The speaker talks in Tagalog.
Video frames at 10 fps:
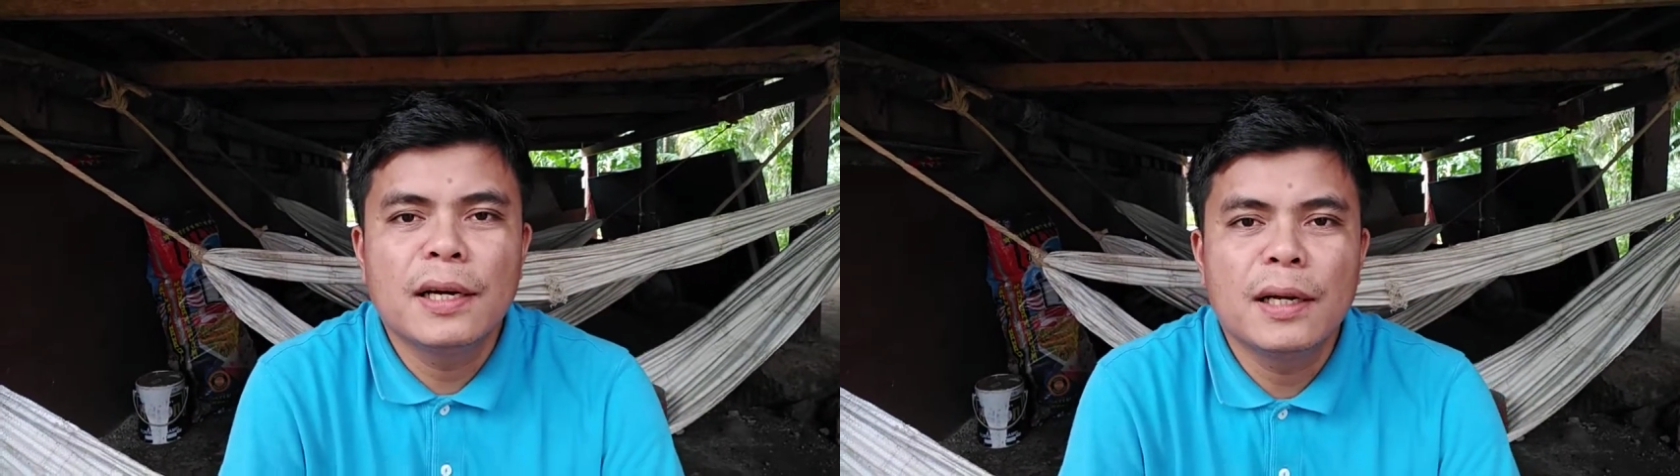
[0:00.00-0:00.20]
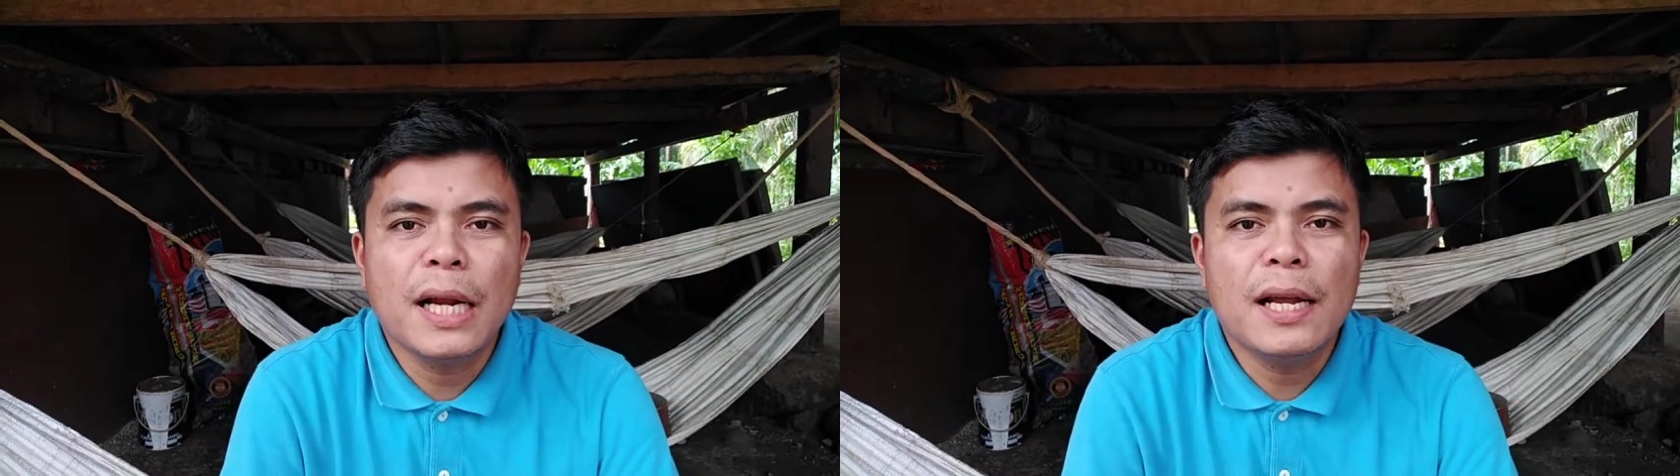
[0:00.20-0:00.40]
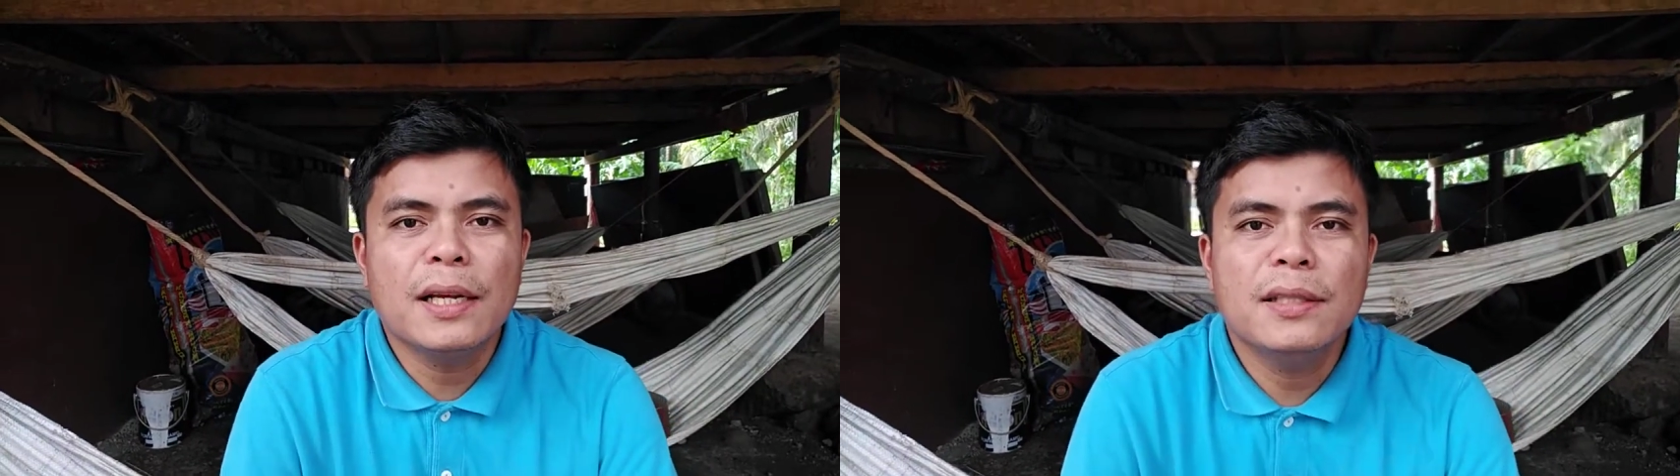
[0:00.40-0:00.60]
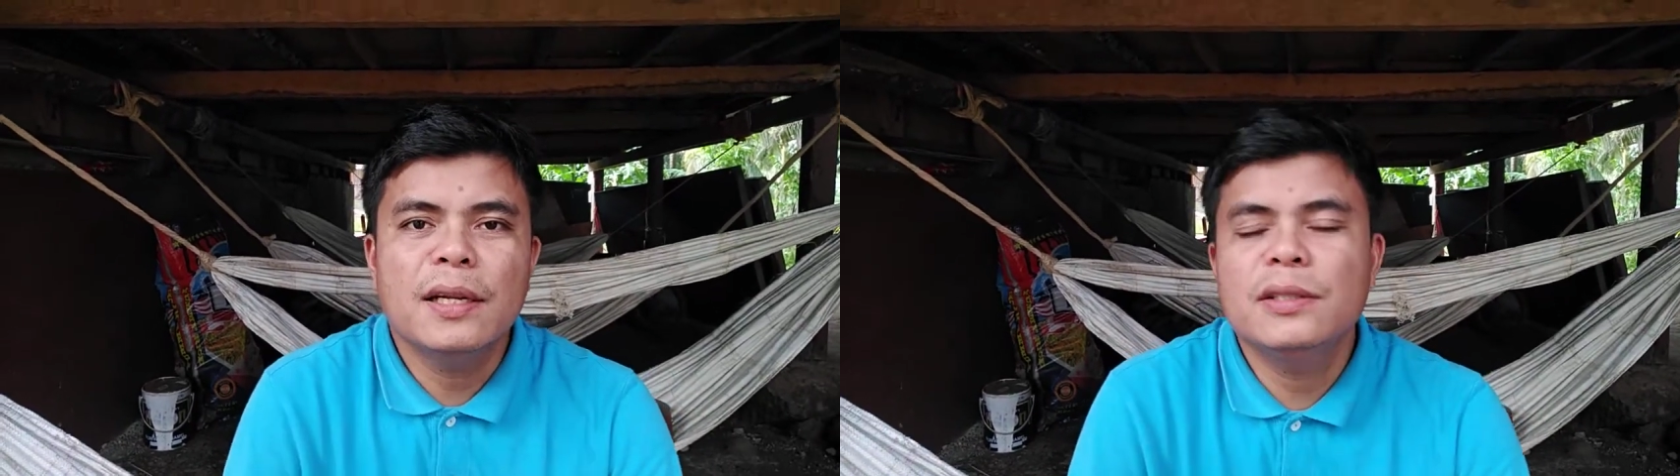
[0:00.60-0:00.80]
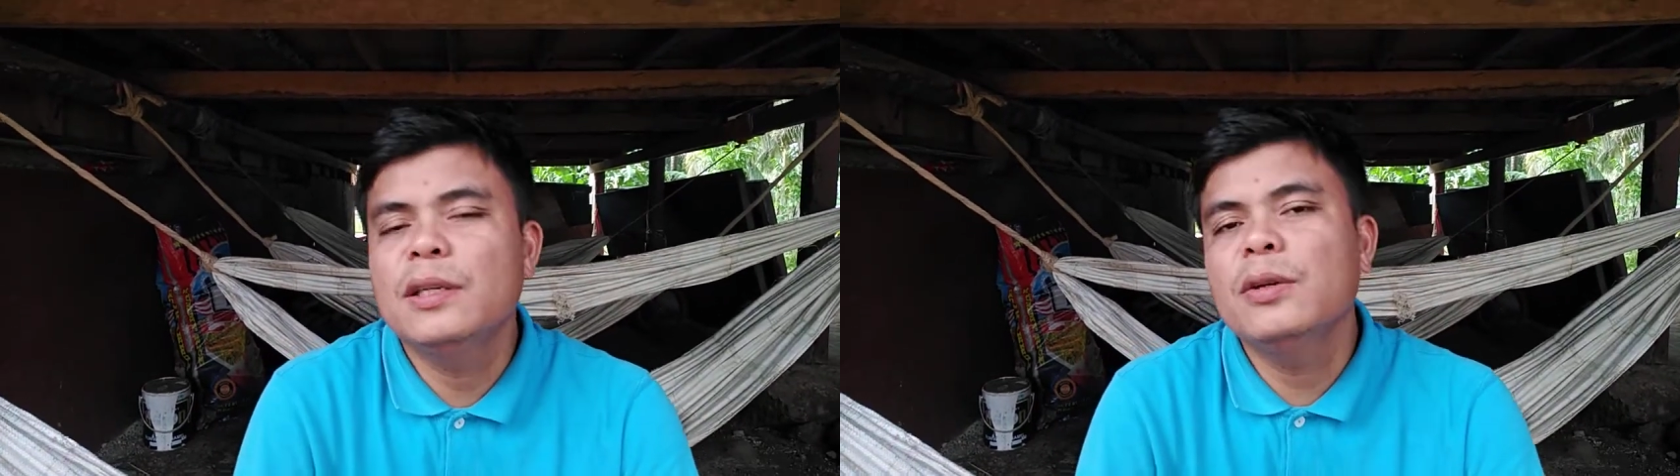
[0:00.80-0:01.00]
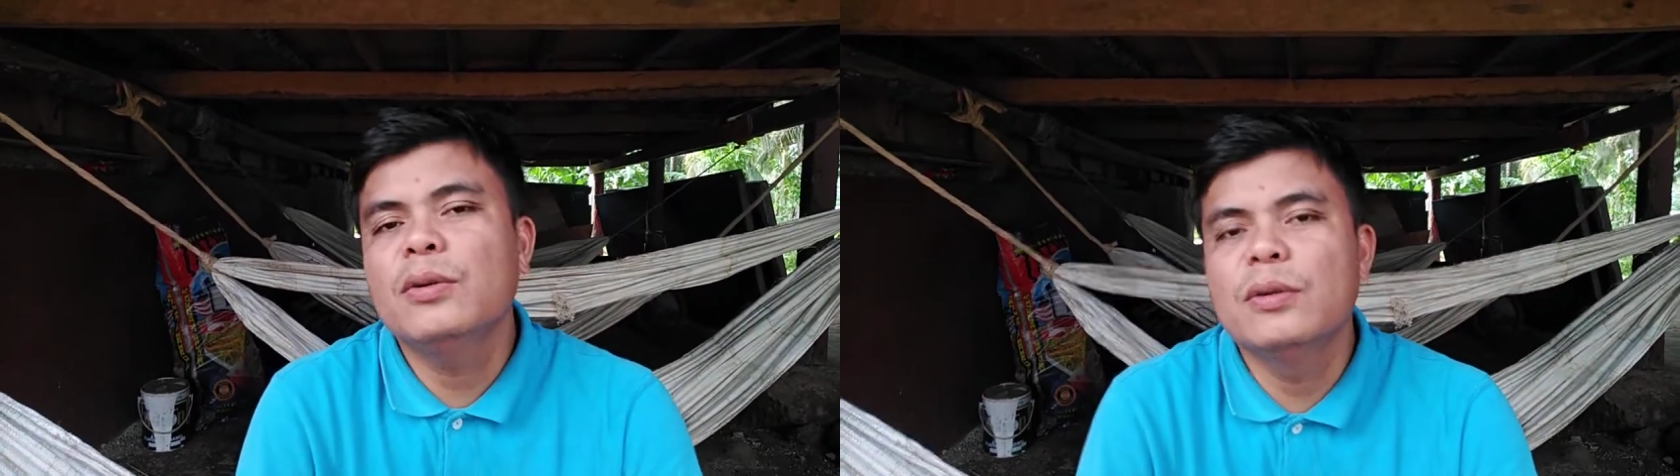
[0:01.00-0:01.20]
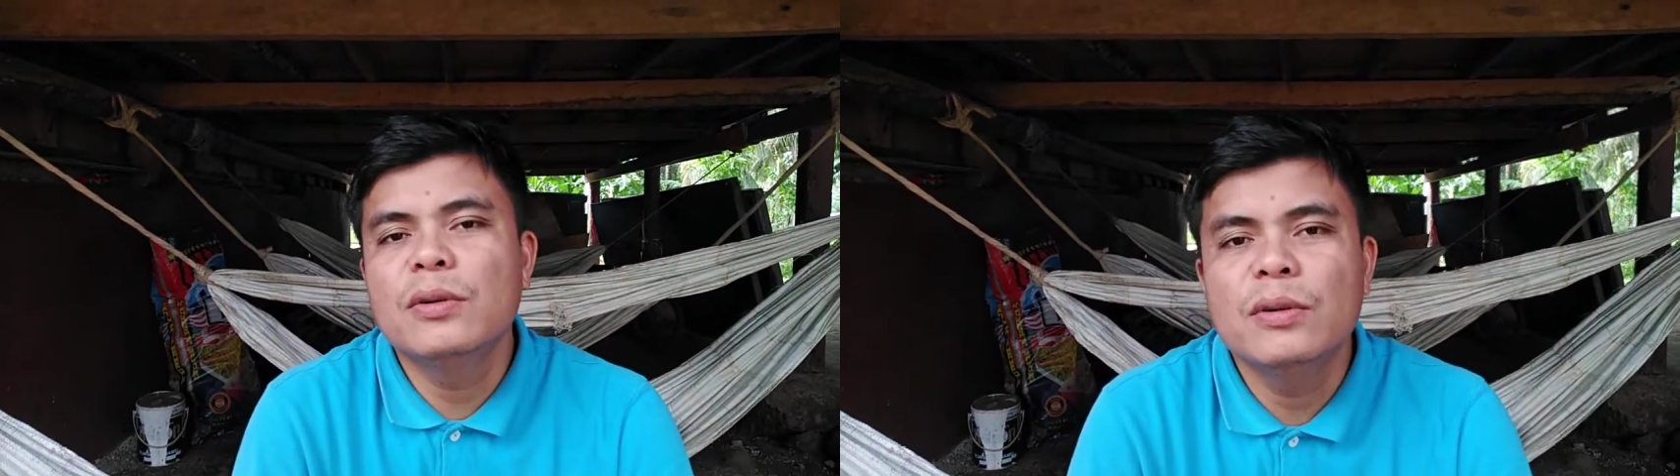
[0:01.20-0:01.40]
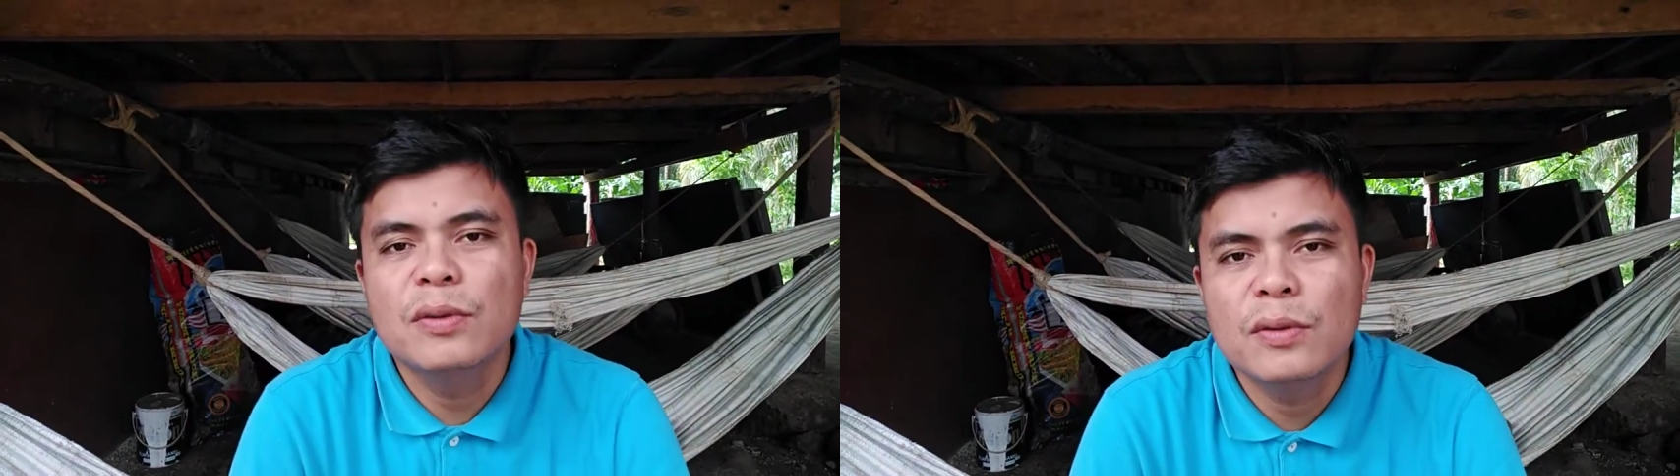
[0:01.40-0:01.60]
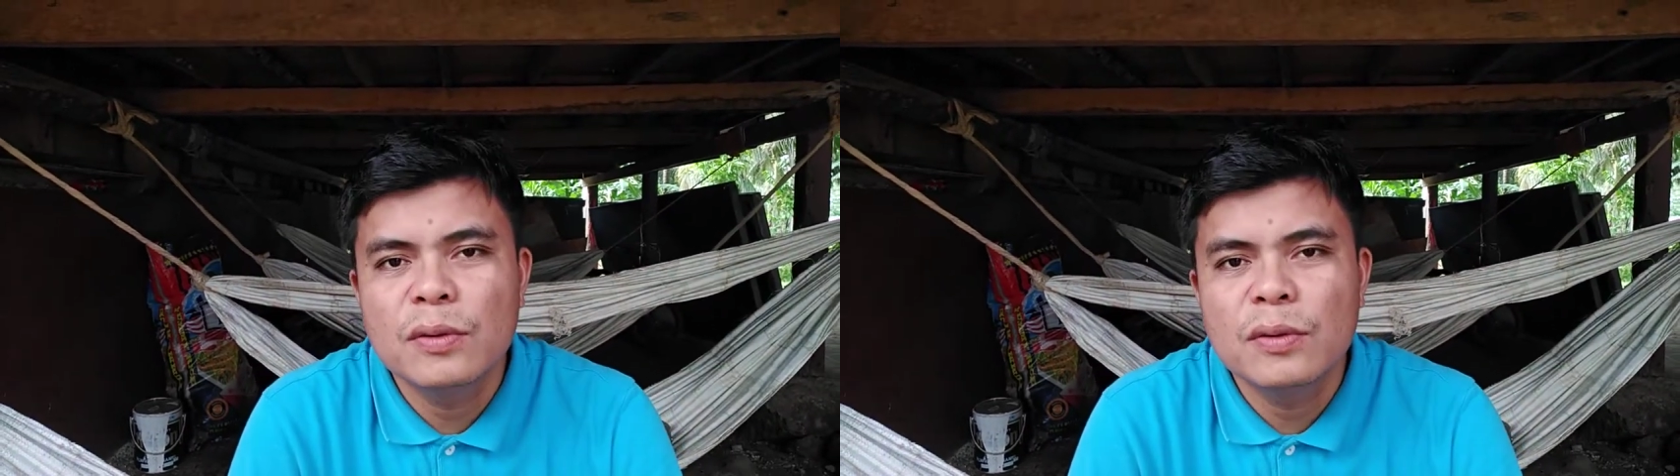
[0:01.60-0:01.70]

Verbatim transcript: naana sila sa Ginoo